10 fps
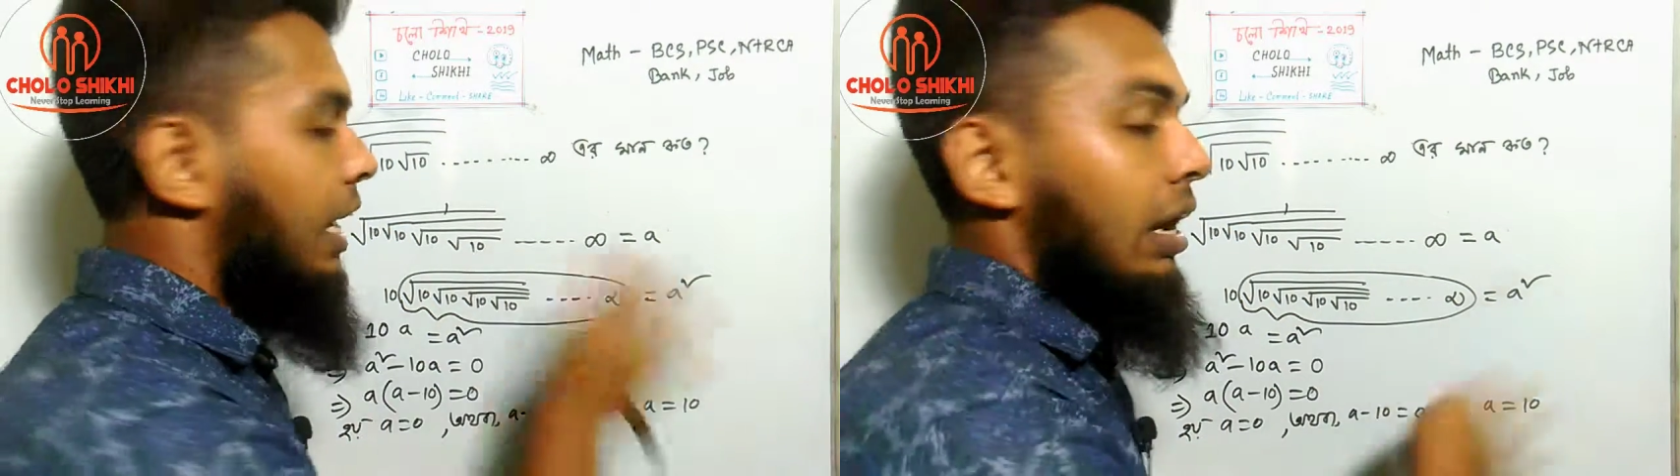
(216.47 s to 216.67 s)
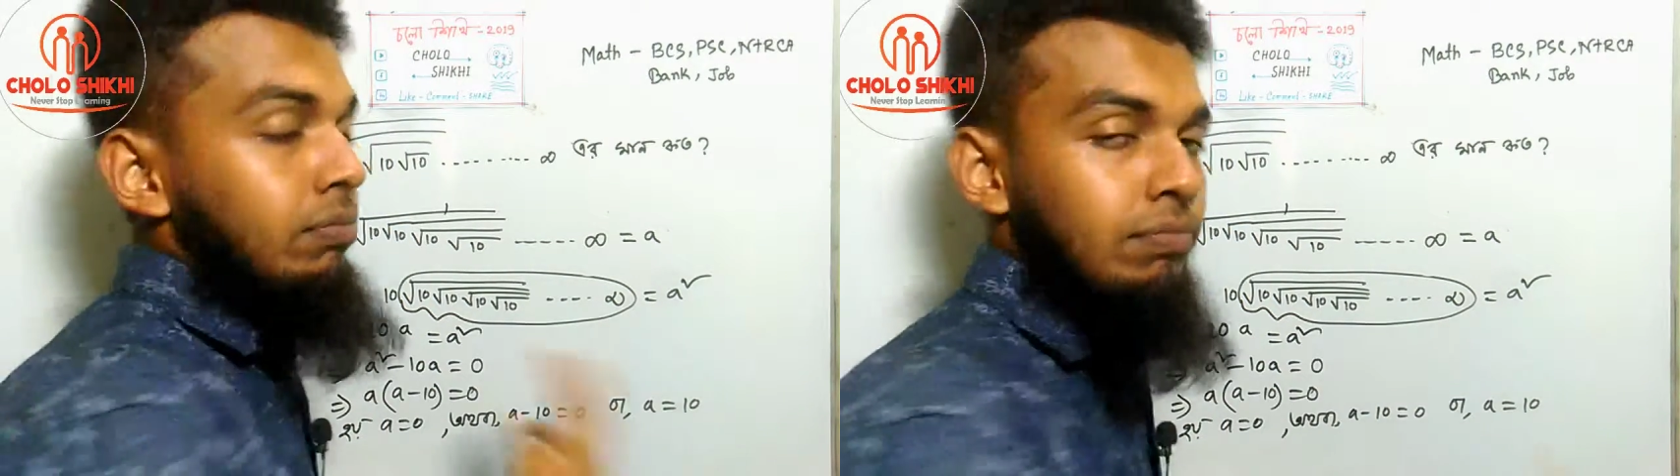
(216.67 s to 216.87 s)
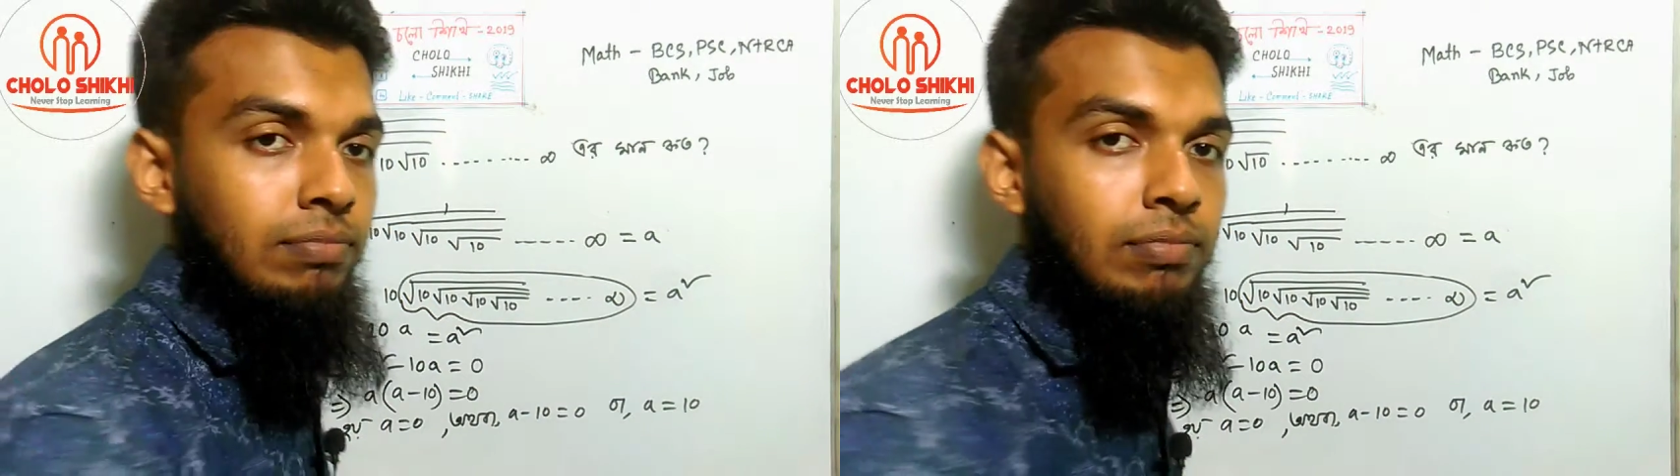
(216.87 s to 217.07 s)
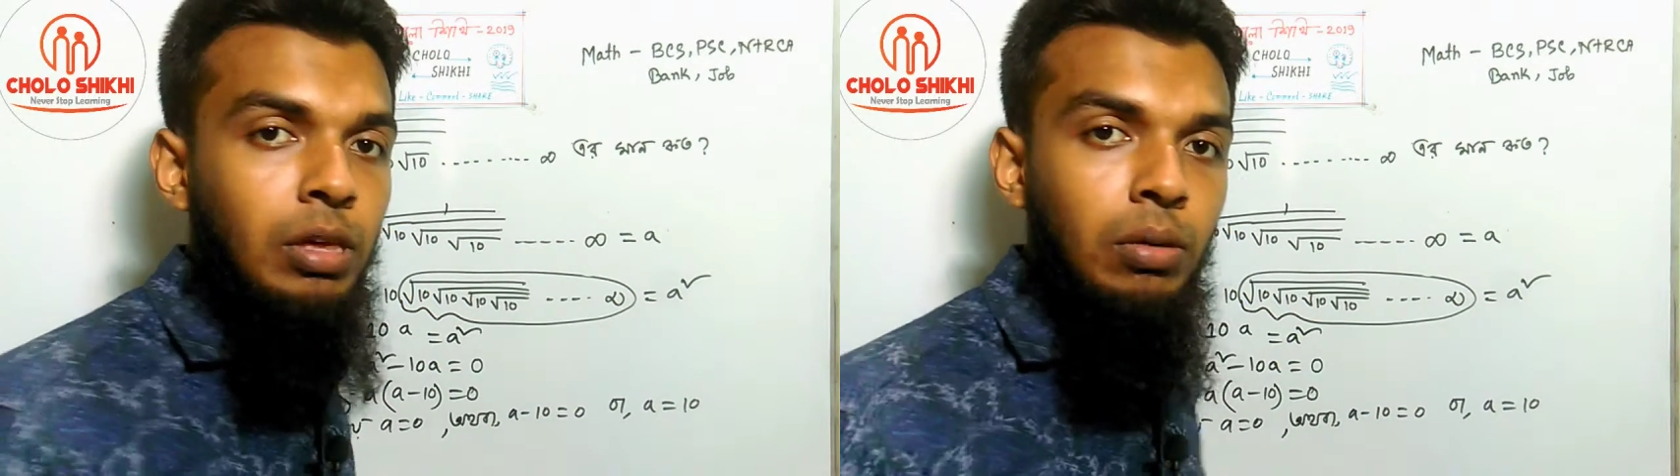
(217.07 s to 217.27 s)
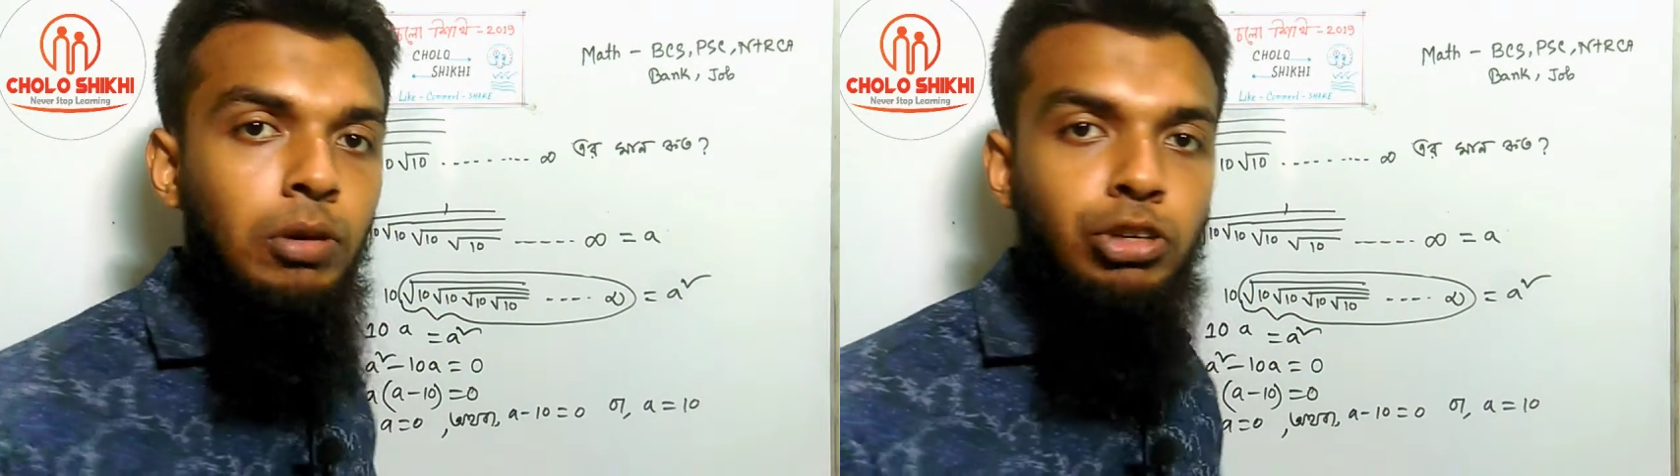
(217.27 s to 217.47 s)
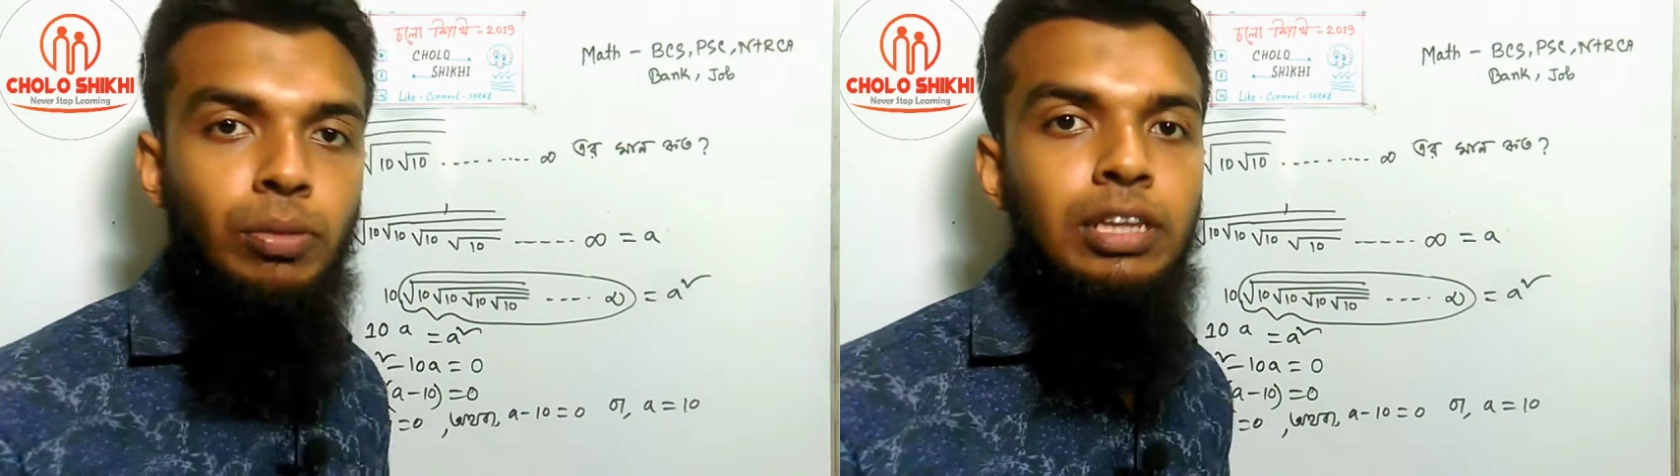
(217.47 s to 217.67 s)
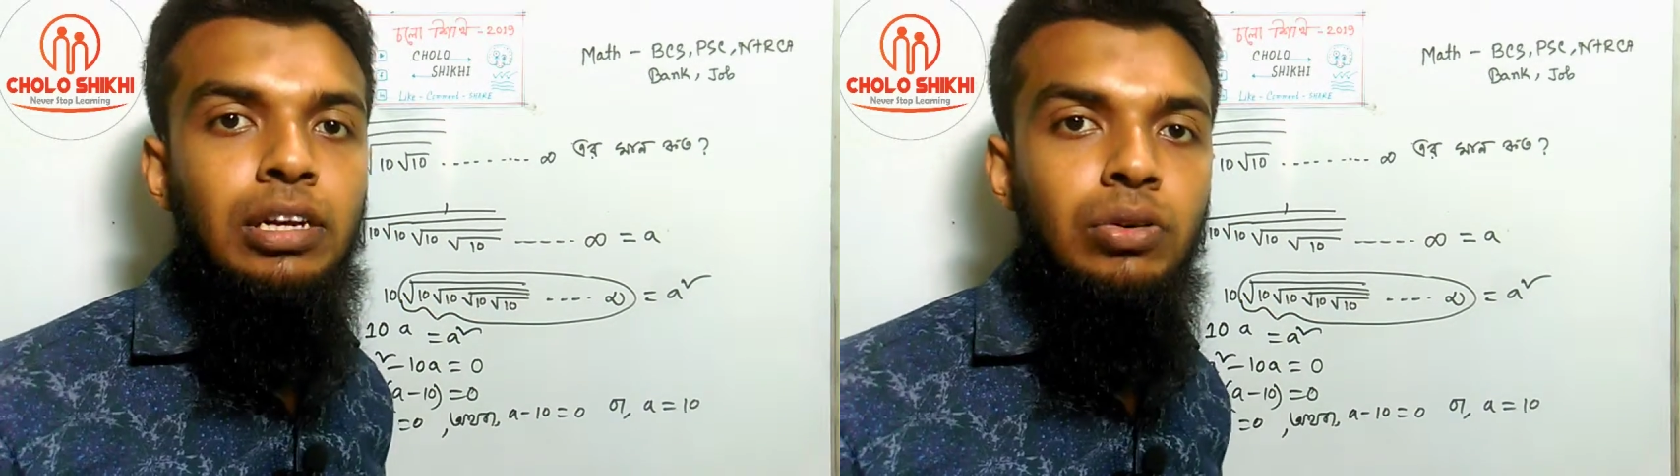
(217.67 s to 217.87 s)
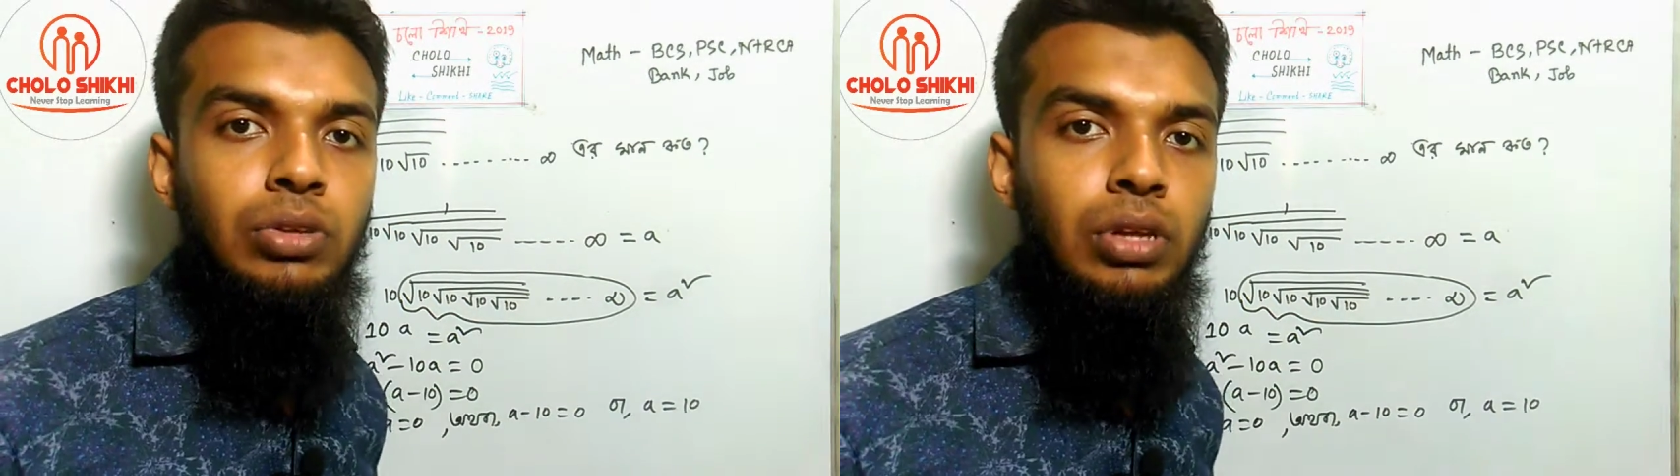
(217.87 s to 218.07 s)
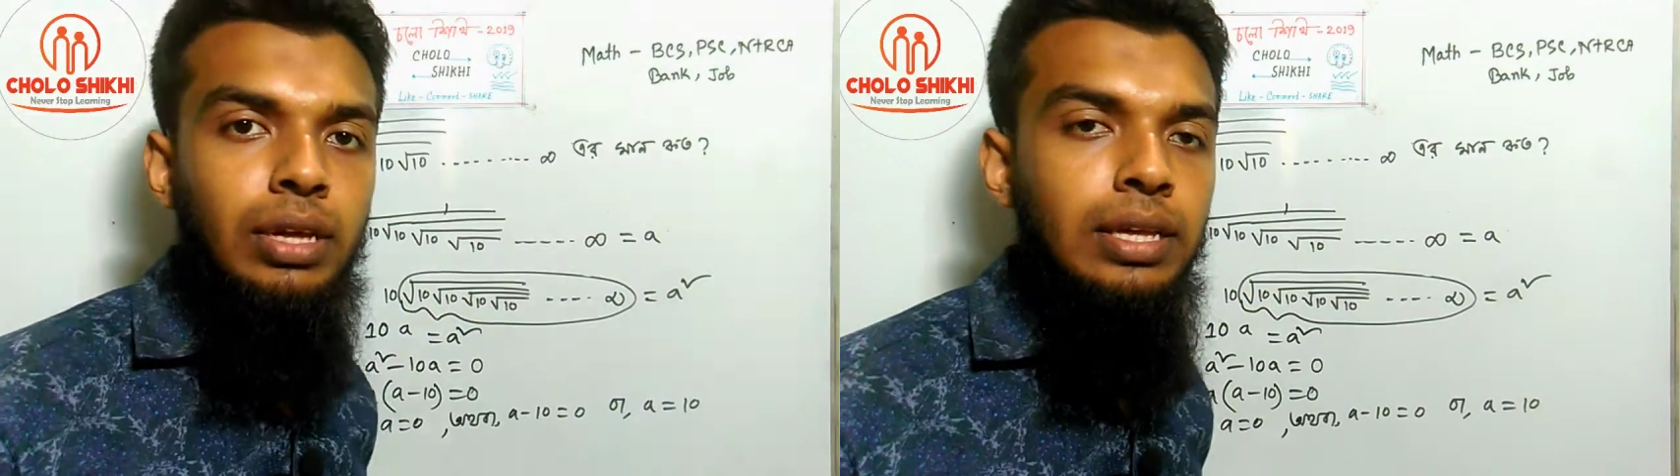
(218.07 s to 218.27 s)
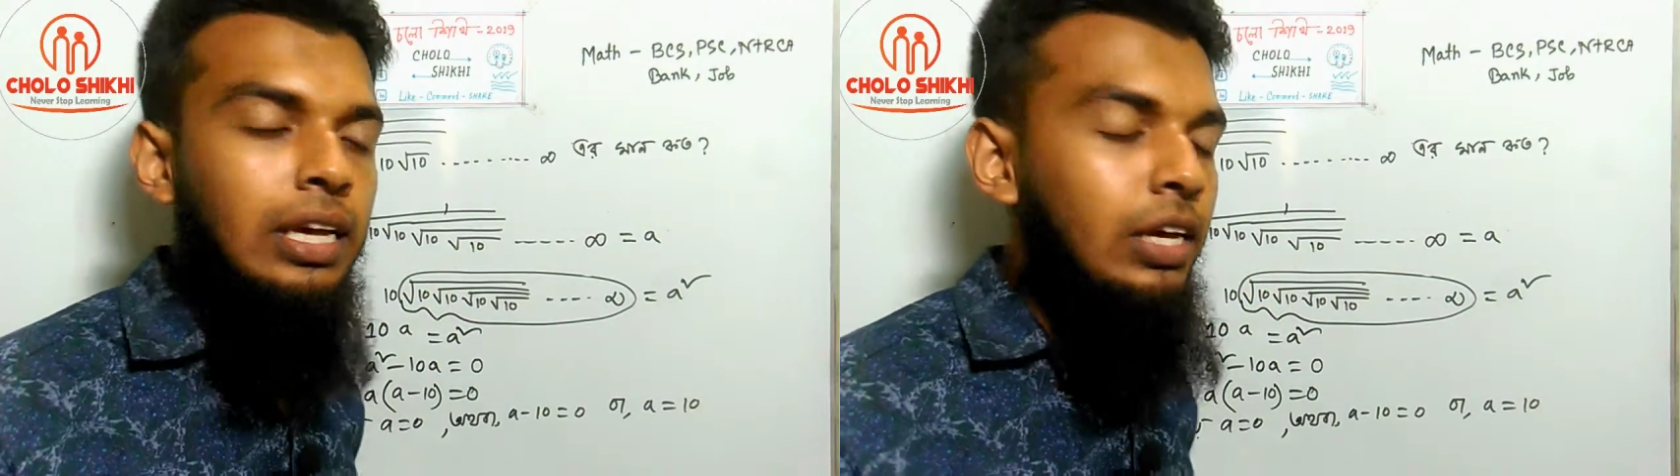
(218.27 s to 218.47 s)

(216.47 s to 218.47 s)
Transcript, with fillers: গেলাম কীভাবে সমাধান করতে হয়